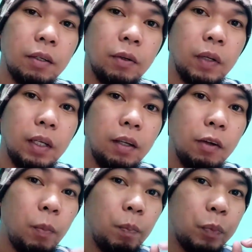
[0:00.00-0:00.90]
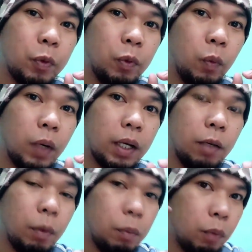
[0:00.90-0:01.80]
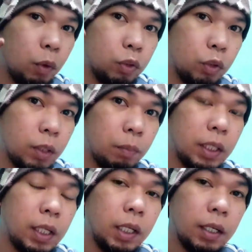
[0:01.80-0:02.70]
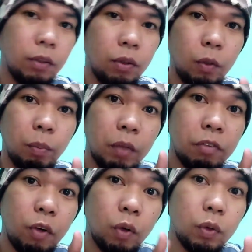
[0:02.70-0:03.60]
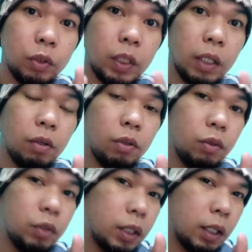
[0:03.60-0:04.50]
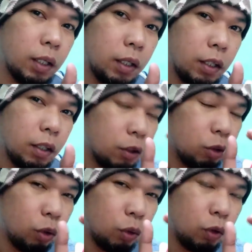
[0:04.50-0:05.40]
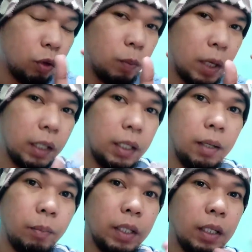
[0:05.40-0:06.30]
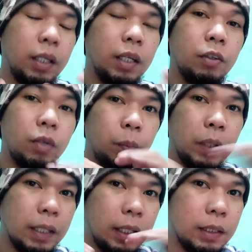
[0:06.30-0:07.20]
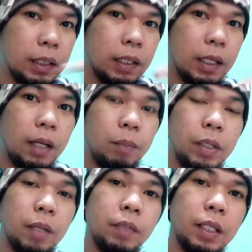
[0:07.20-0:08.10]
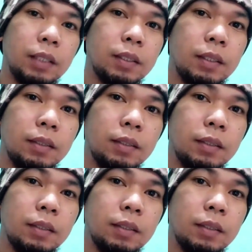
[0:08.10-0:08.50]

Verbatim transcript: Okay? Kung, kung wag kayo magpo-focus dun sa matining na tunog, mag-focus kayo dun sa tunog ng makina, maririnig nyo na pantay sila ng RPM rate.